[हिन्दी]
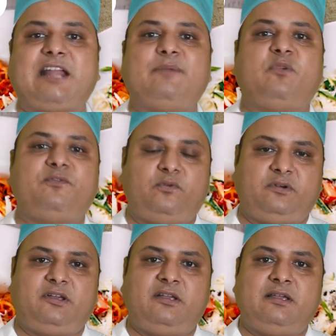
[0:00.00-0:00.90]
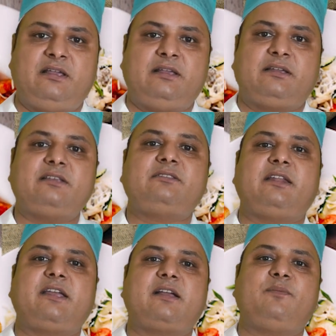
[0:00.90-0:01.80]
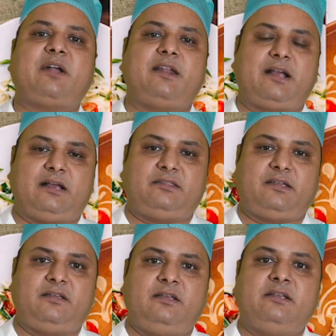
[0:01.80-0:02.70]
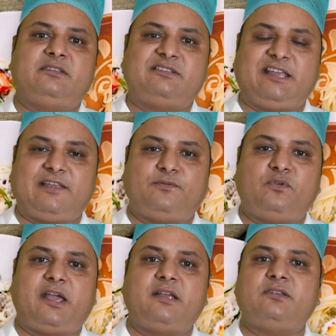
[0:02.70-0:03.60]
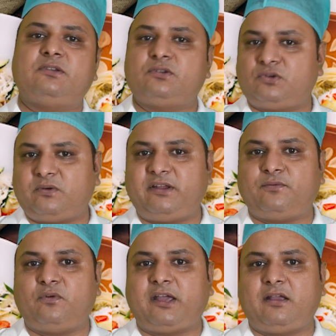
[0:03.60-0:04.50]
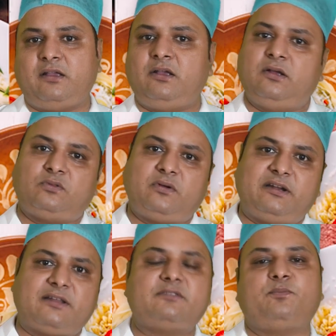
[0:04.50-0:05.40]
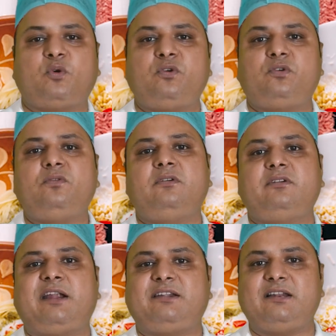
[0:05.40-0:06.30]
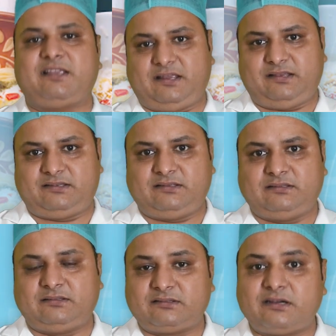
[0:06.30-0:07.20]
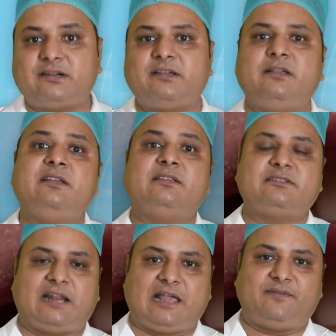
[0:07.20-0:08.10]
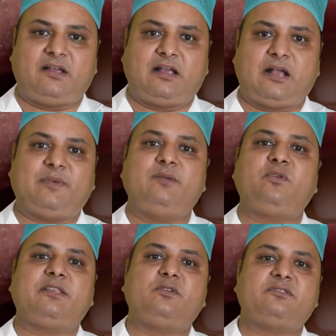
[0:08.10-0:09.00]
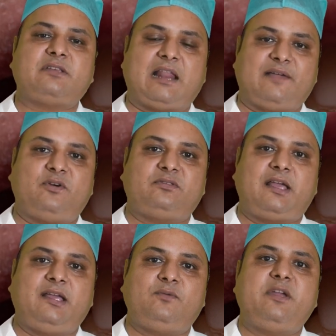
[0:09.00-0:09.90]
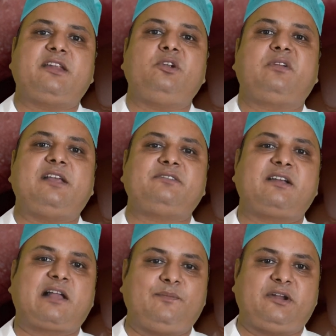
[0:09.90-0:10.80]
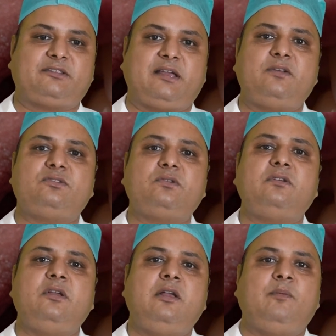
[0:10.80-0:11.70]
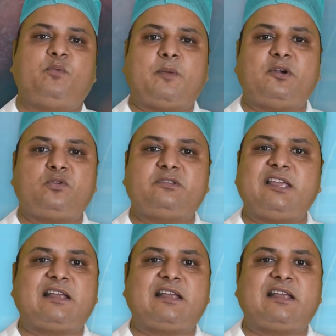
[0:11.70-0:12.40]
टाइप ऑफ फूड किस तरीके का हम खाना खाते हैं स्टिकी फूड है शुगरी फूड है तो इट इज़ प्रोन टू डेंटल केरीज थर्ड सलाइवा हमारे मुँह के अंदर सलाइवा होता है वो एक न्यूट्रलाइजर का काम करता है जो प्रॉपर टूथ की